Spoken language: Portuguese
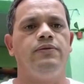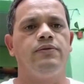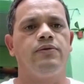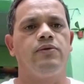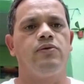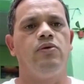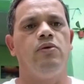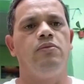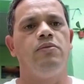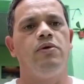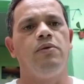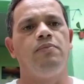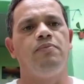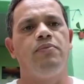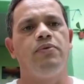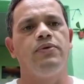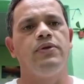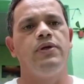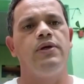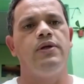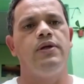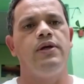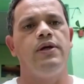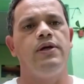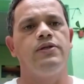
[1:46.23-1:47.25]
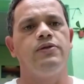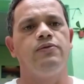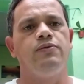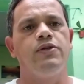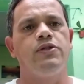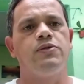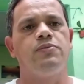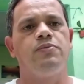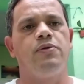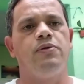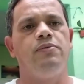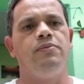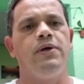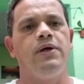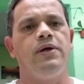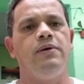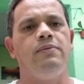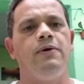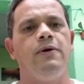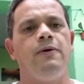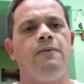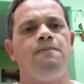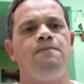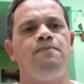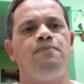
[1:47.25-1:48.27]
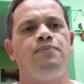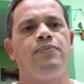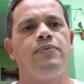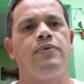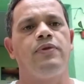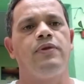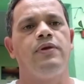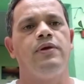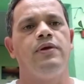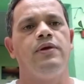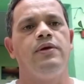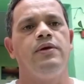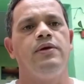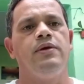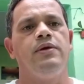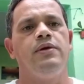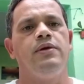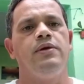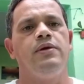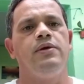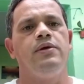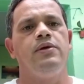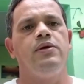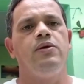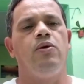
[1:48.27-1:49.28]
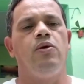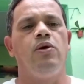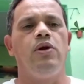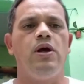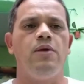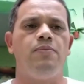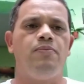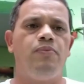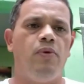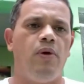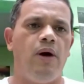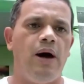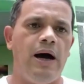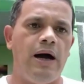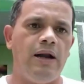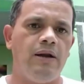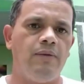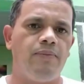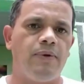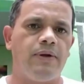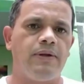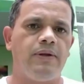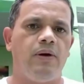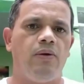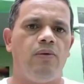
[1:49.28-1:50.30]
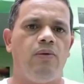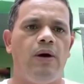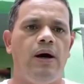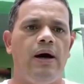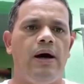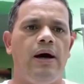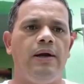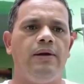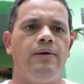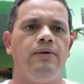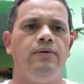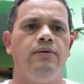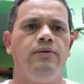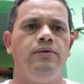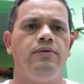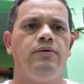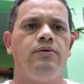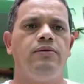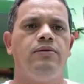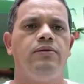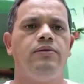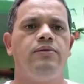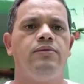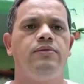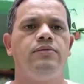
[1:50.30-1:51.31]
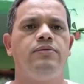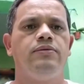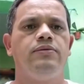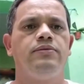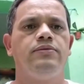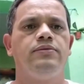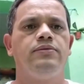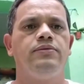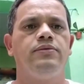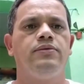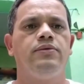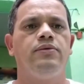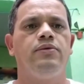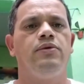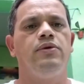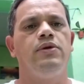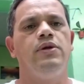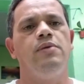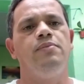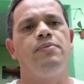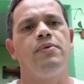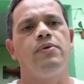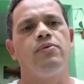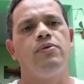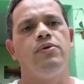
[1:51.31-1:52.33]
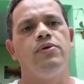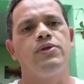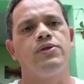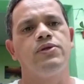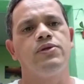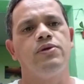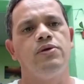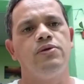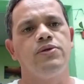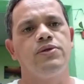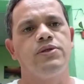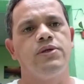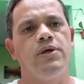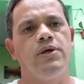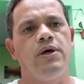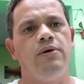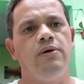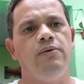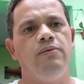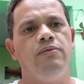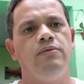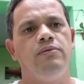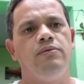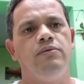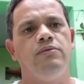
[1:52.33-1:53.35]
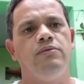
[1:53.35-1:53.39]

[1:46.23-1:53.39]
como eu poderia resolver esse problema. Olhei para o alho para dar o alho, olhei para alguma outra solução,